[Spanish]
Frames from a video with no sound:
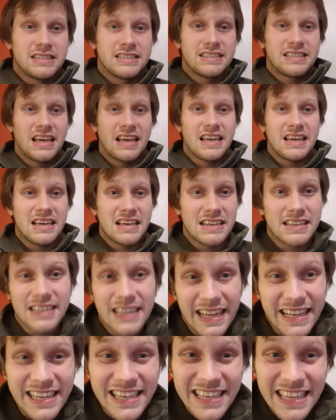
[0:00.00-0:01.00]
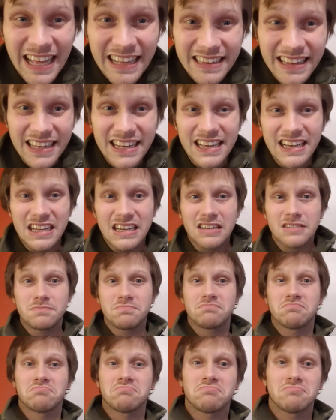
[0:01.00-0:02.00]
que quería
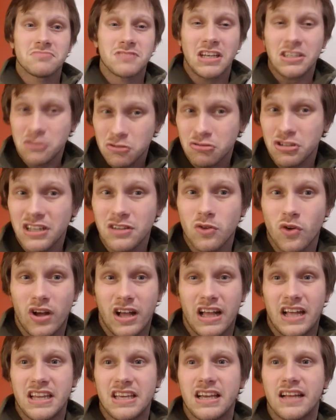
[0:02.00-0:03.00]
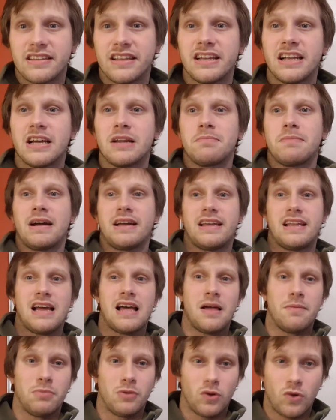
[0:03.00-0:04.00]
tener, que yo siento que quería tener, más que
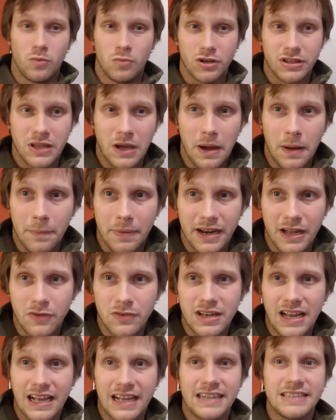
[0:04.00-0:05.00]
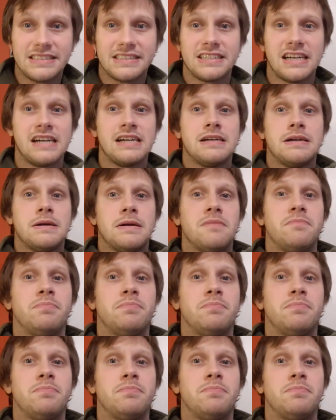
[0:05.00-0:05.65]
nada por cómo estaba parado en la cancha,